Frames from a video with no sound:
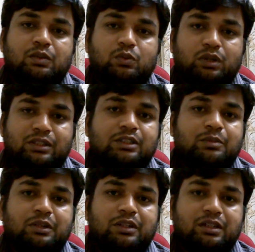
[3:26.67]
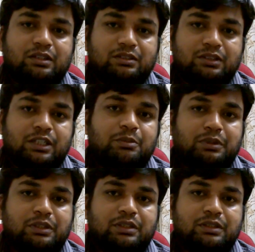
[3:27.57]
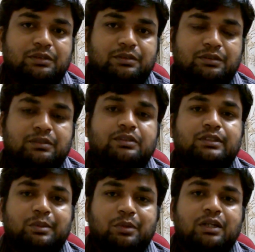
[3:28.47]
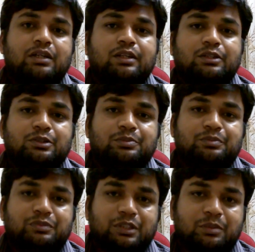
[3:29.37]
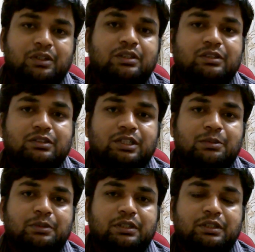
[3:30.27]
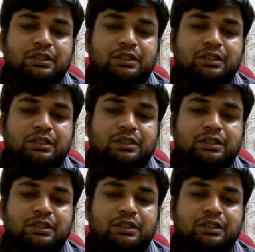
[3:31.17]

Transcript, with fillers: உலகத் தமிழர்களின் சார்பாக தமிழ்நாட்டில் இருக்கும் தமிழர்களின் சார்பாக